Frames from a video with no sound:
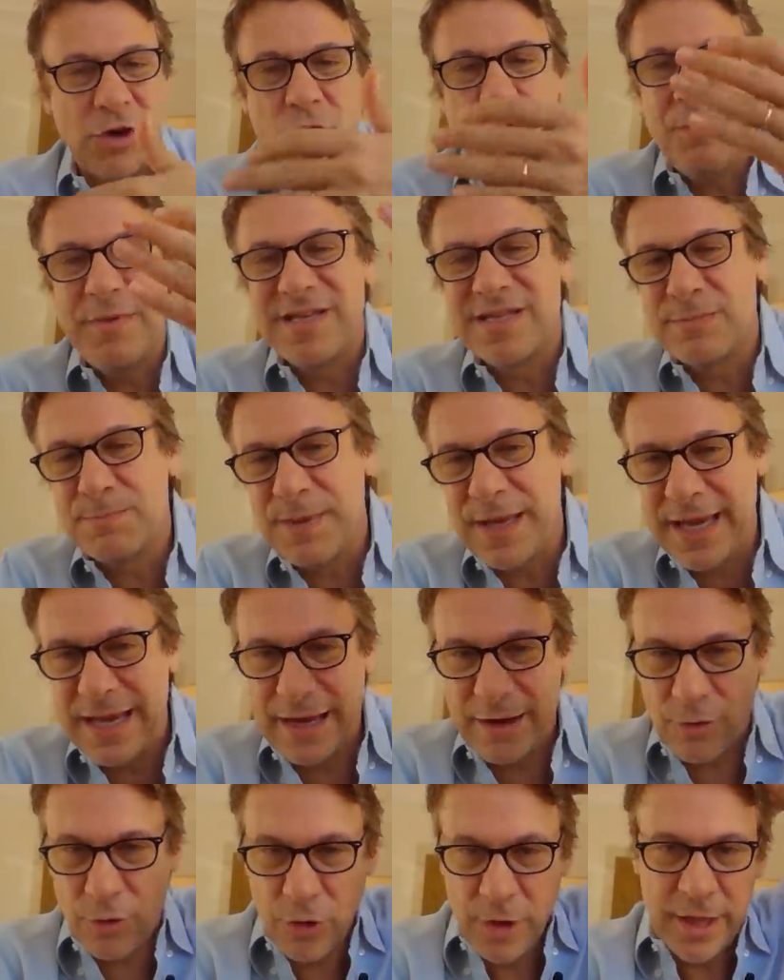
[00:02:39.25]
come
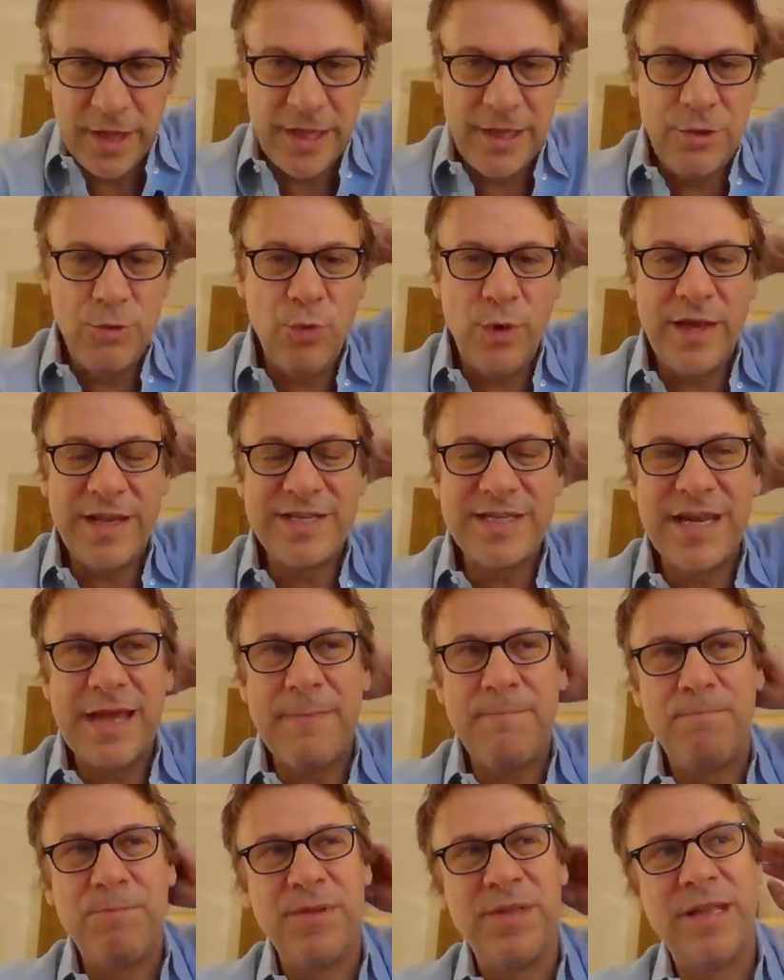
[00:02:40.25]
spiegano i due
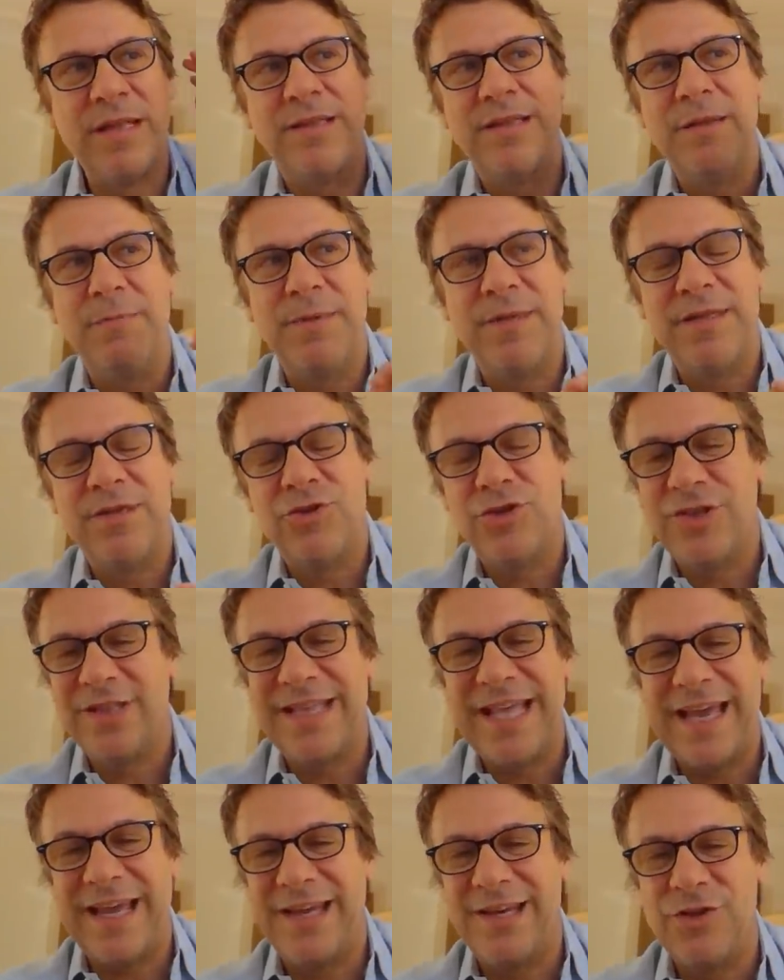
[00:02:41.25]
esempi dei tipici
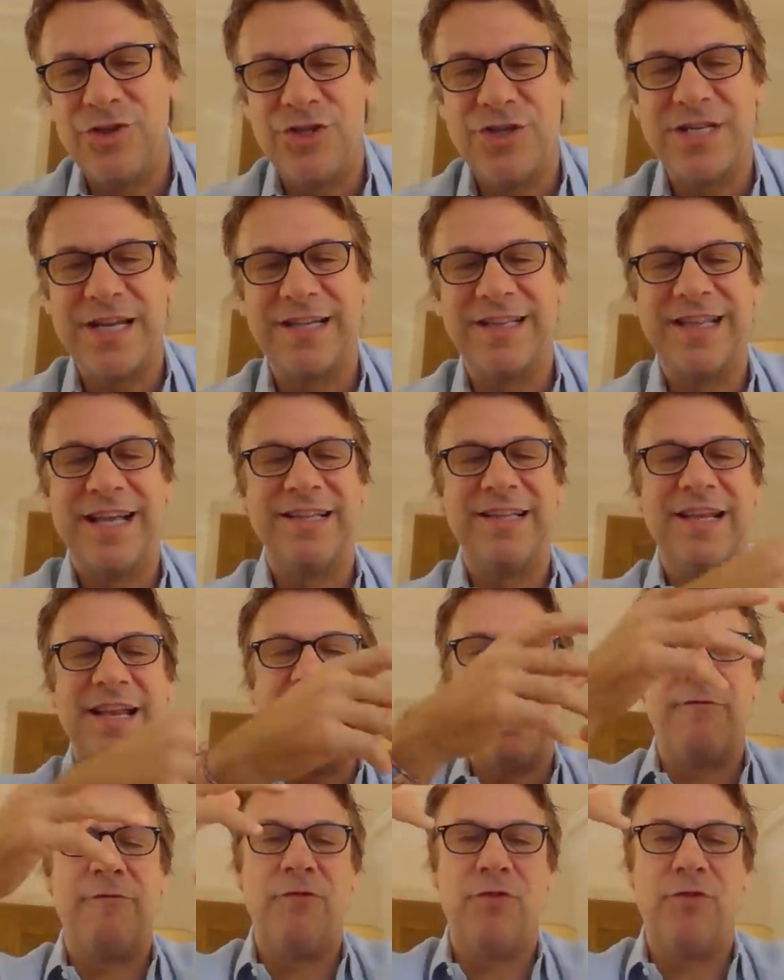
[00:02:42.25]
tecnici saltati là